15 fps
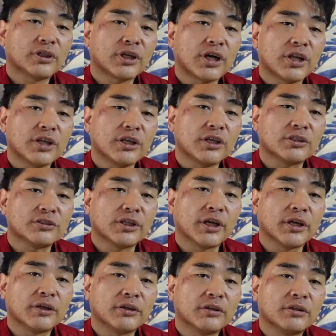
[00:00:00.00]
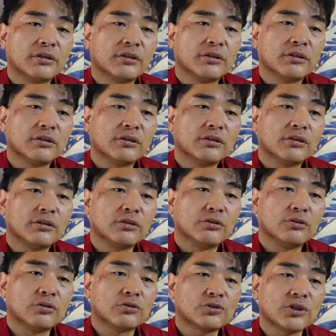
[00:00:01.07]
仮にですね
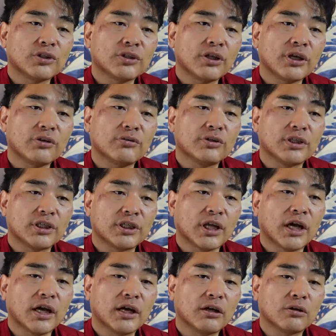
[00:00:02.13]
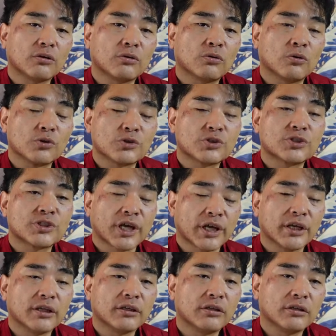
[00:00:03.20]
望んだように生きた50
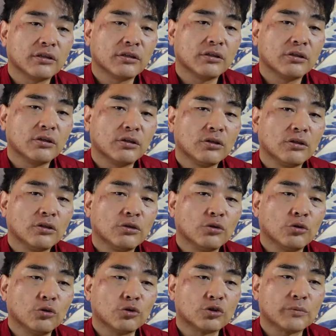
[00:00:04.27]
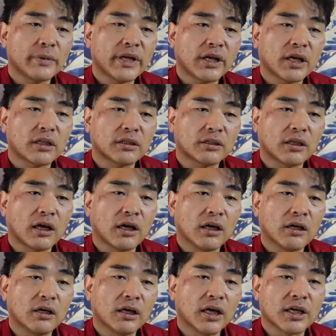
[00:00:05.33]
歳望まなかった
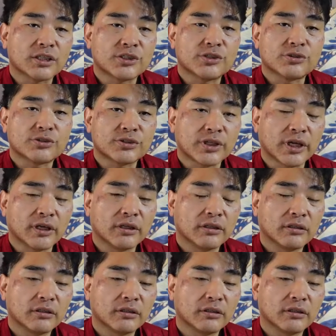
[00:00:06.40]
80歳